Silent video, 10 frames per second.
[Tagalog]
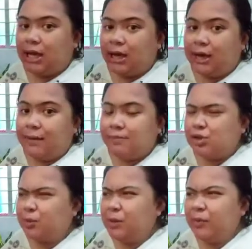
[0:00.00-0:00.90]
um,
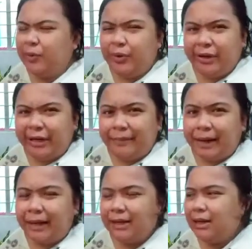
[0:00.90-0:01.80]
sobrang gulo na
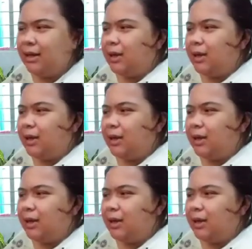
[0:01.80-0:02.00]
naman.